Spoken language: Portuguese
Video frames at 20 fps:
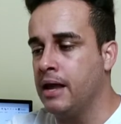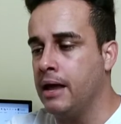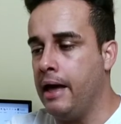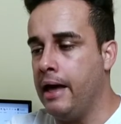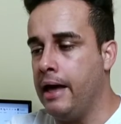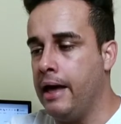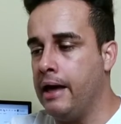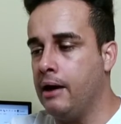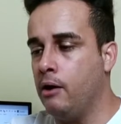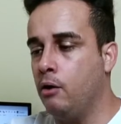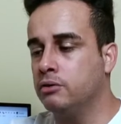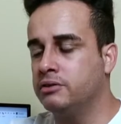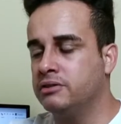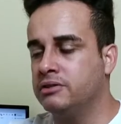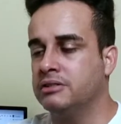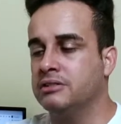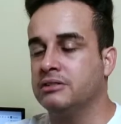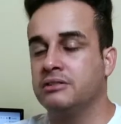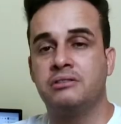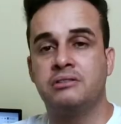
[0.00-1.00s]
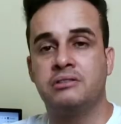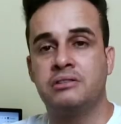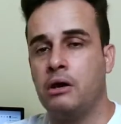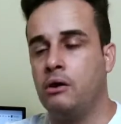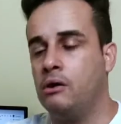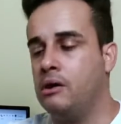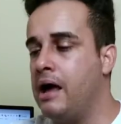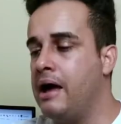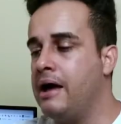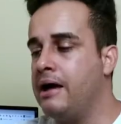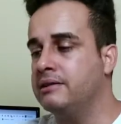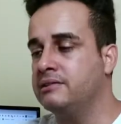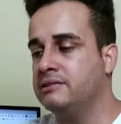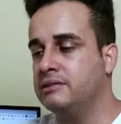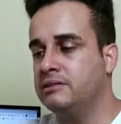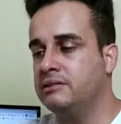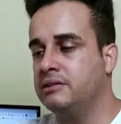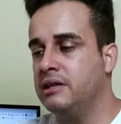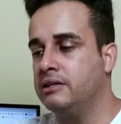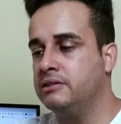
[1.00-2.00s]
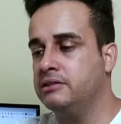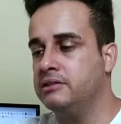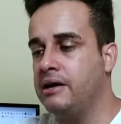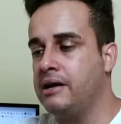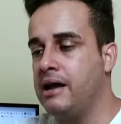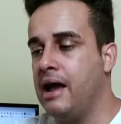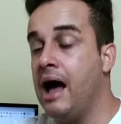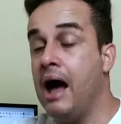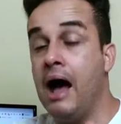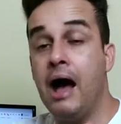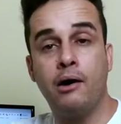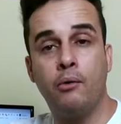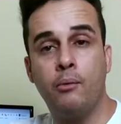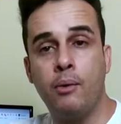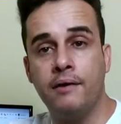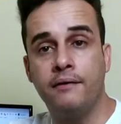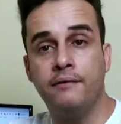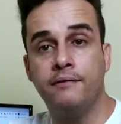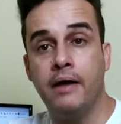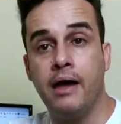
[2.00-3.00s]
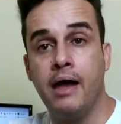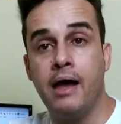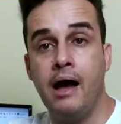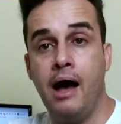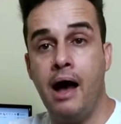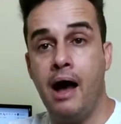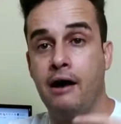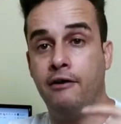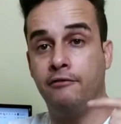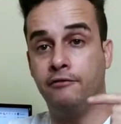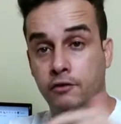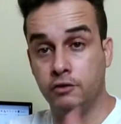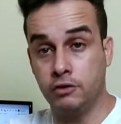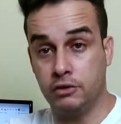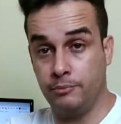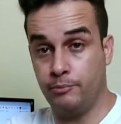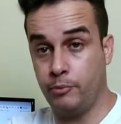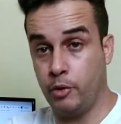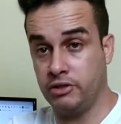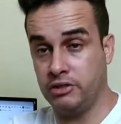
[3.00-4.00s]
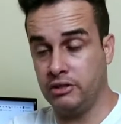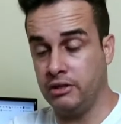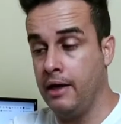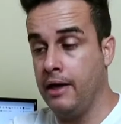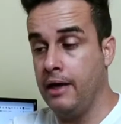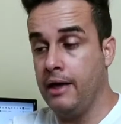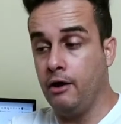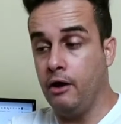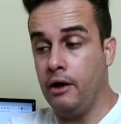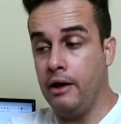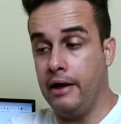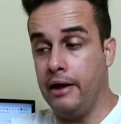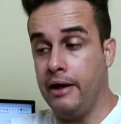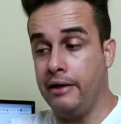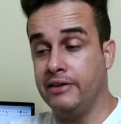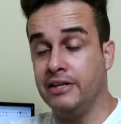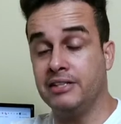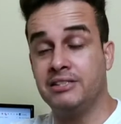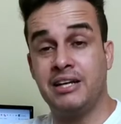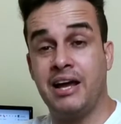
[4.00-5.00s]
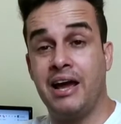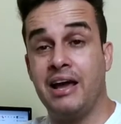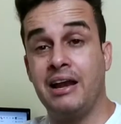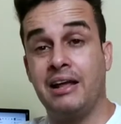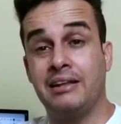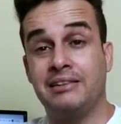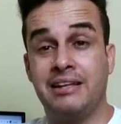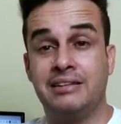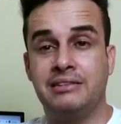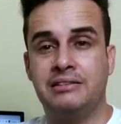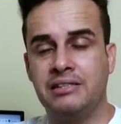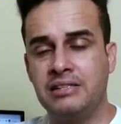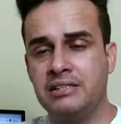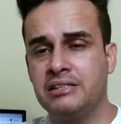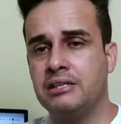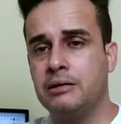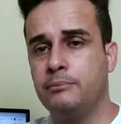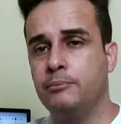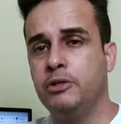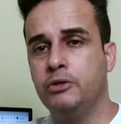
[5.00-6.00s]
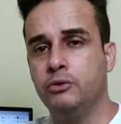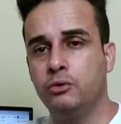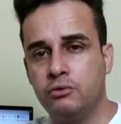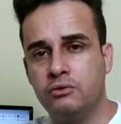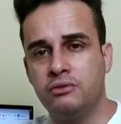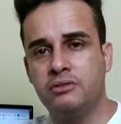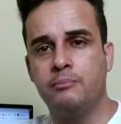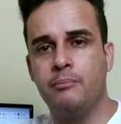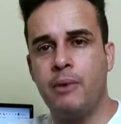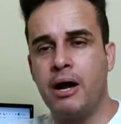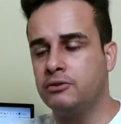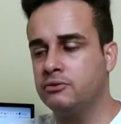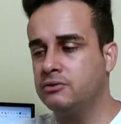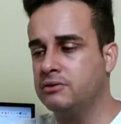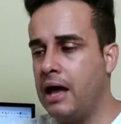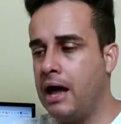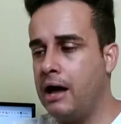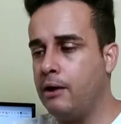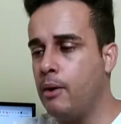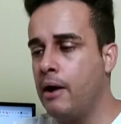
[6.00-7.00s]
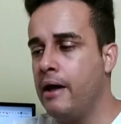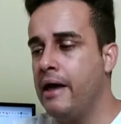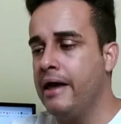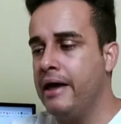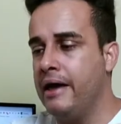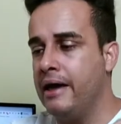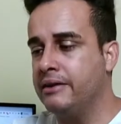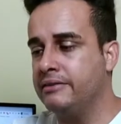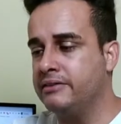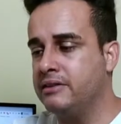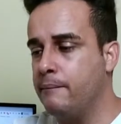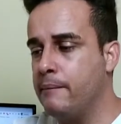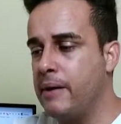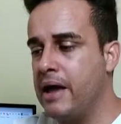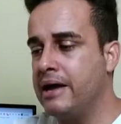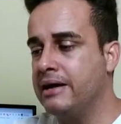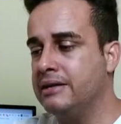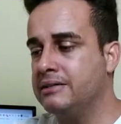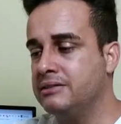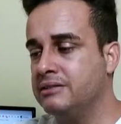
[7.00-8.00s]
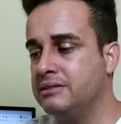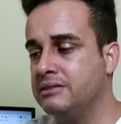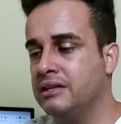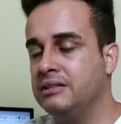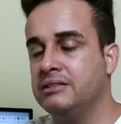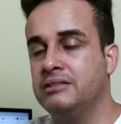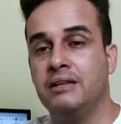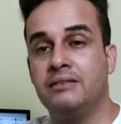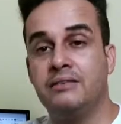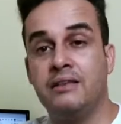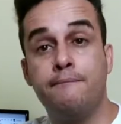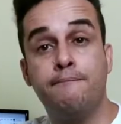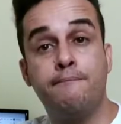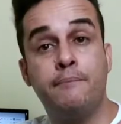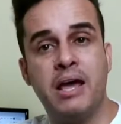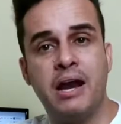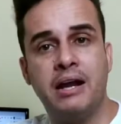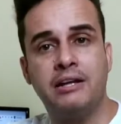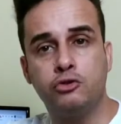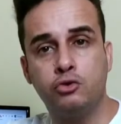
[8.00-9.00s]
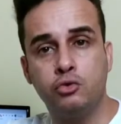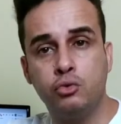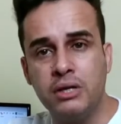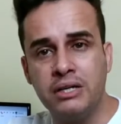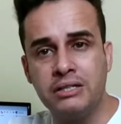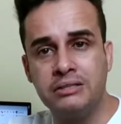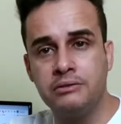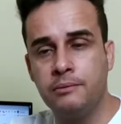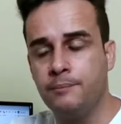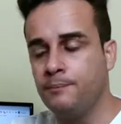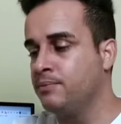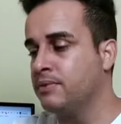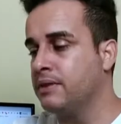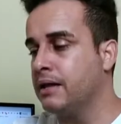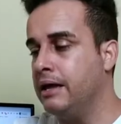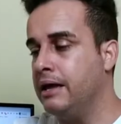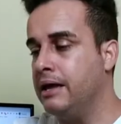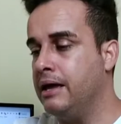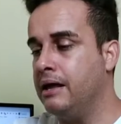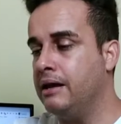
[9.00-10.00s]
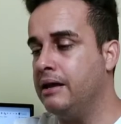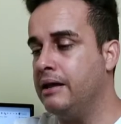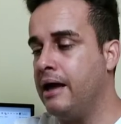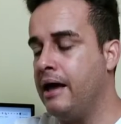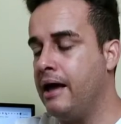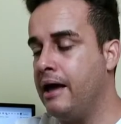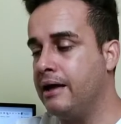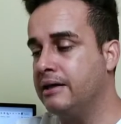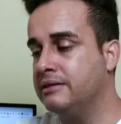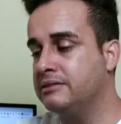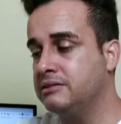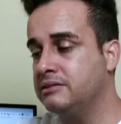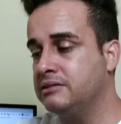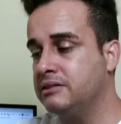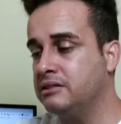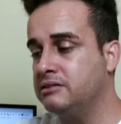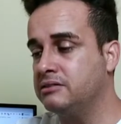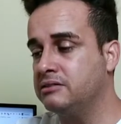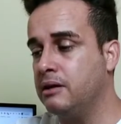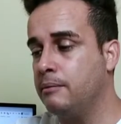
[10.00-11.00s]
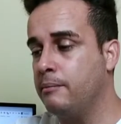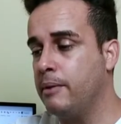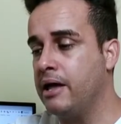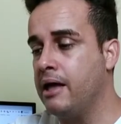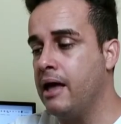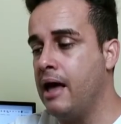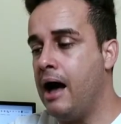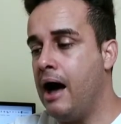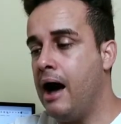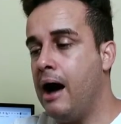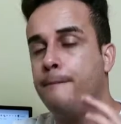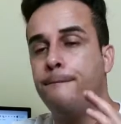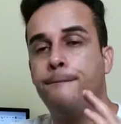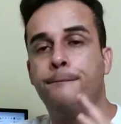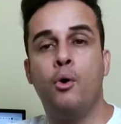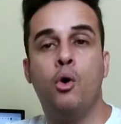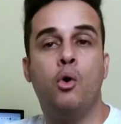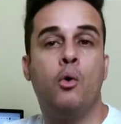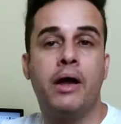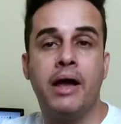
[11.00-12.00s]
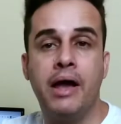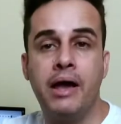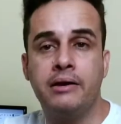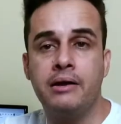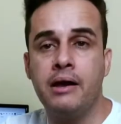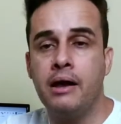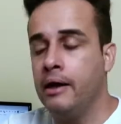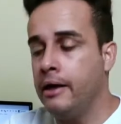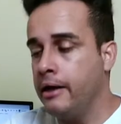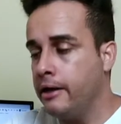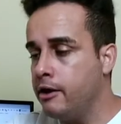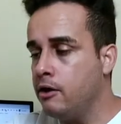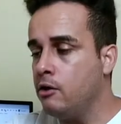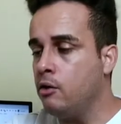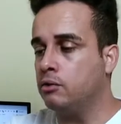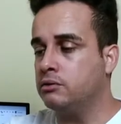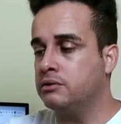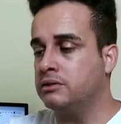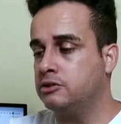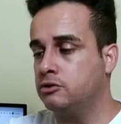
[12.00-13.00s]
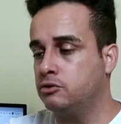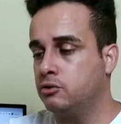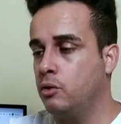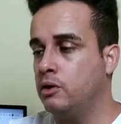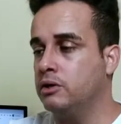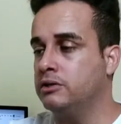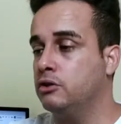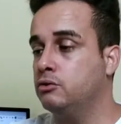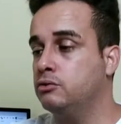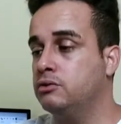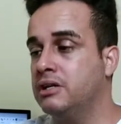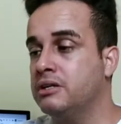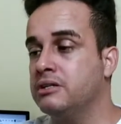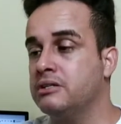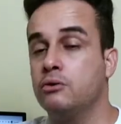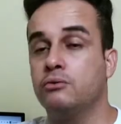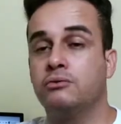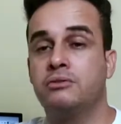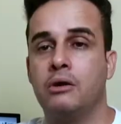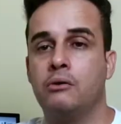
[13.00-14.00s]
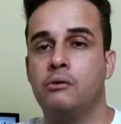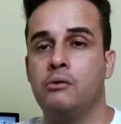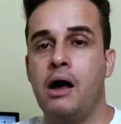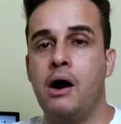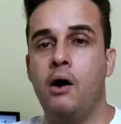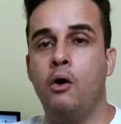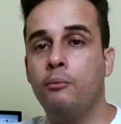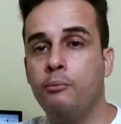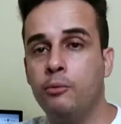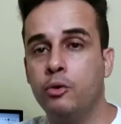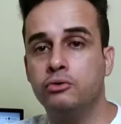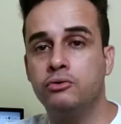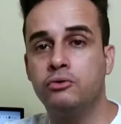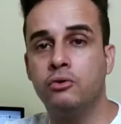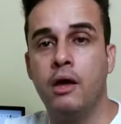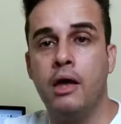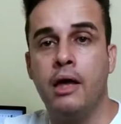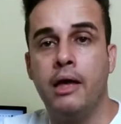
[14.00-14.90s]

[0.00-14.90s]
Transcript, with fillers: É, ou seja, esse celular é resistente aí à água, né? A, ah, você pode é, deixar ele até 30 minutos embaixo d'água. Ele também é resistente a temperaturas, ele é resistente também à poeira e outras coisas. Ou seja, é um celular robusto